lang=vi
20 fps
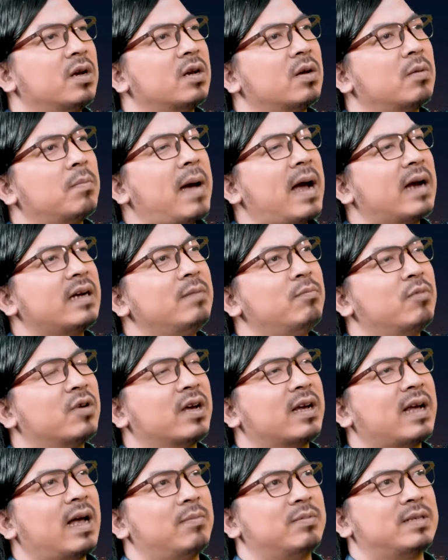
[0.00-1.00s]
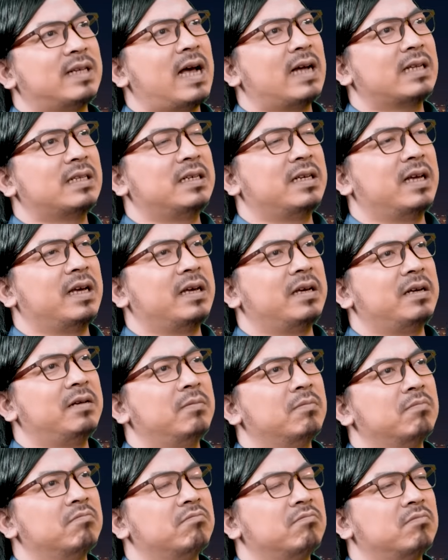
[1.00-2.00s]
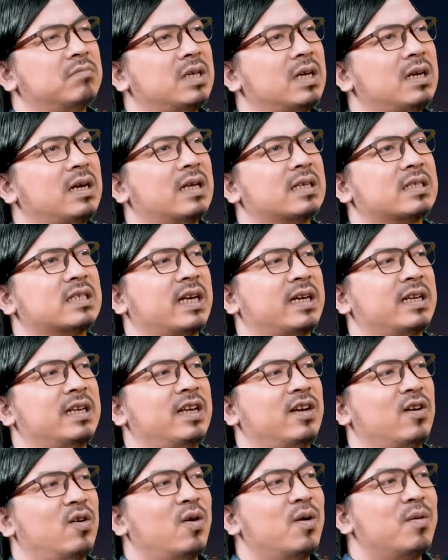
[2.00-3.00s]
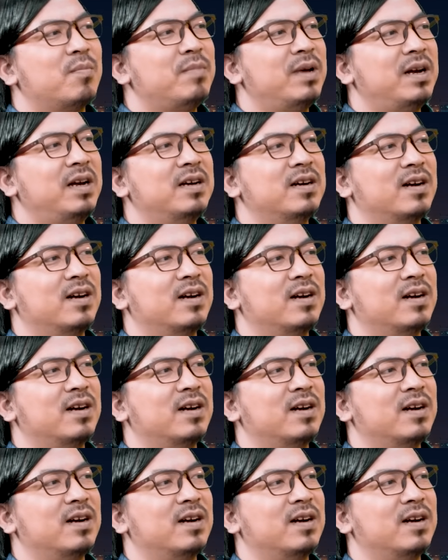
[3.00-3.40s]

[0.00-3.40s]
mang đến một cái cảm giác gì đấy rất là sành điệu biết